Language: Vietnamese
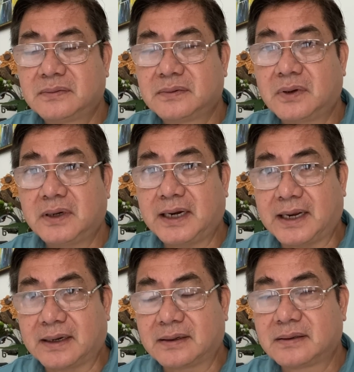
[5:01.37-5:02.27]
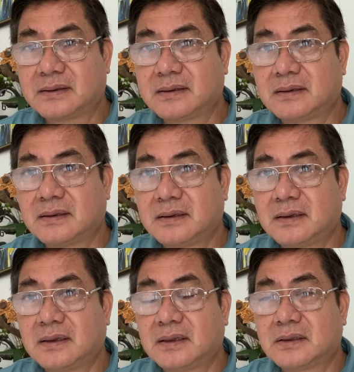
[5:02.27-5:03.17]
nói rằng
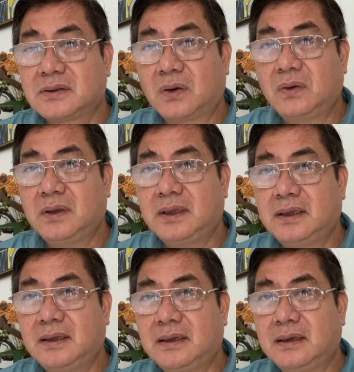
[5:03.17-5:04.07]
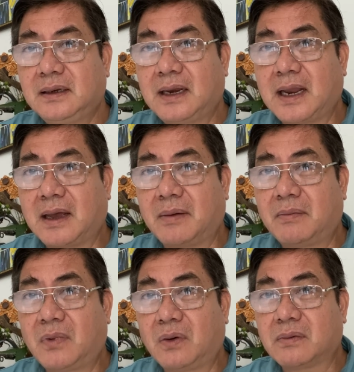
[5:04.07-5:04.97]
tôi là
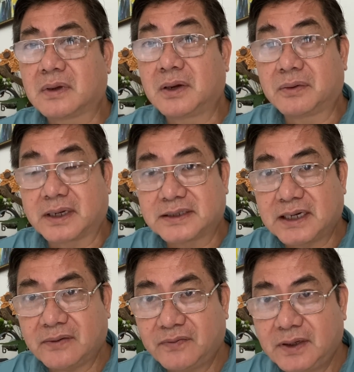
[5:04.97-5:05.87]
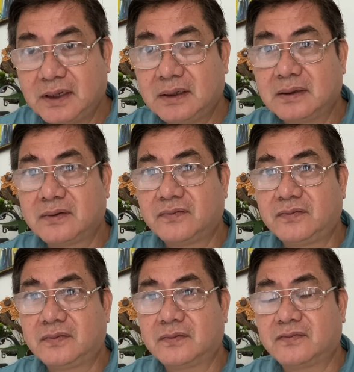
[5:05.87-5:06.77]
một cựu cảnh sát viên
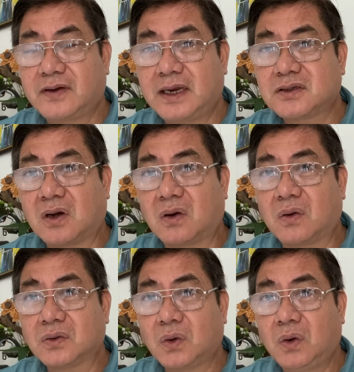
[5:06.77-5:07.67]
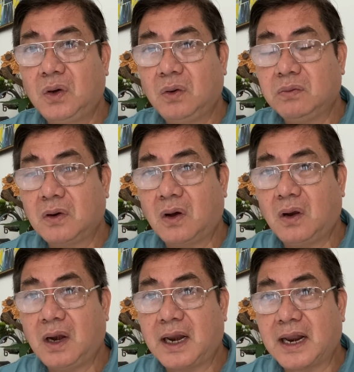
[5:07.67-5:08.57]
vai trò của tôi lúc
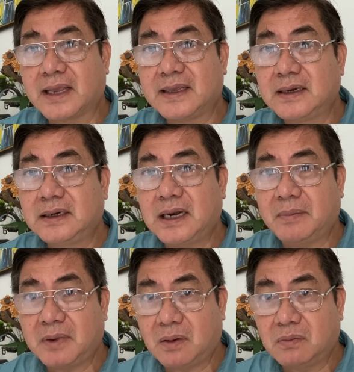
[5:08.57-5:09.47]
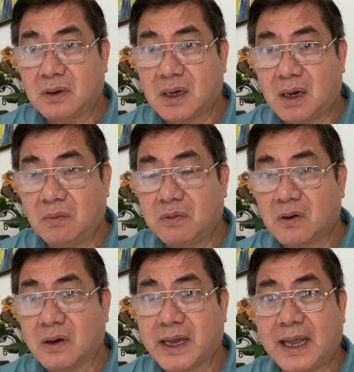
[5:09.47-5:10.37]
đó là giữ đám đông không
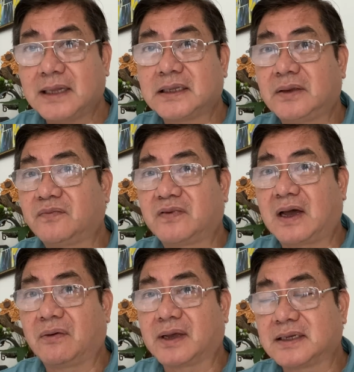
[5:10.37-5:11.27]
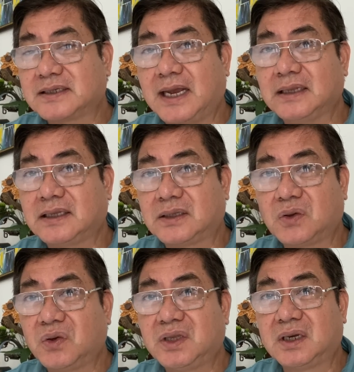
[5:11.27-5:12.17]
có can thiệp vào cảnh sát thì
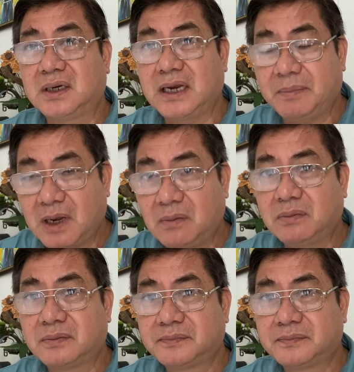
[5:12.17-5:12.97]
tôi giữ đám đông